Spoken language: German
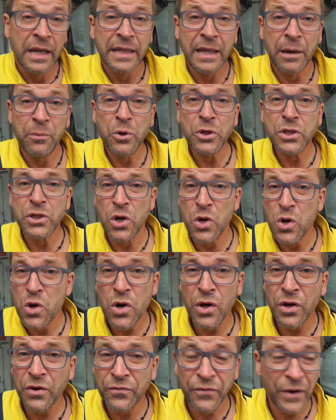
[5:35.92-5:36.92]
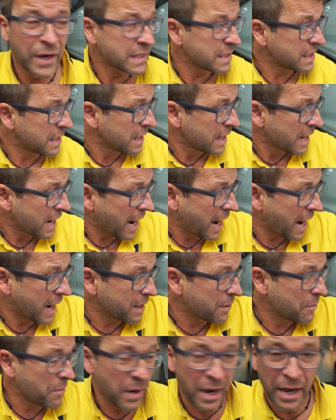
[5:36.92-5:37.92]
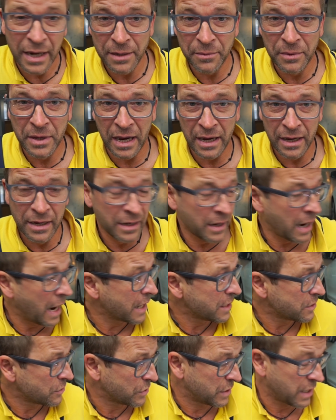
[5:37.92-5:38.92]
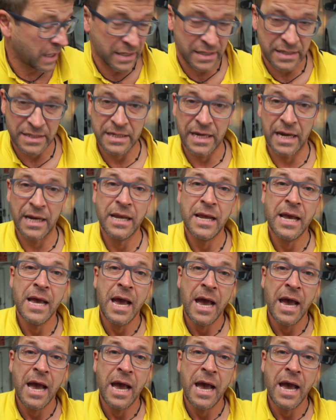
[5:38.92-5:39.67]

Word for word: Da muss irgendwas an dem, an dem äh, Heizungskasten sein.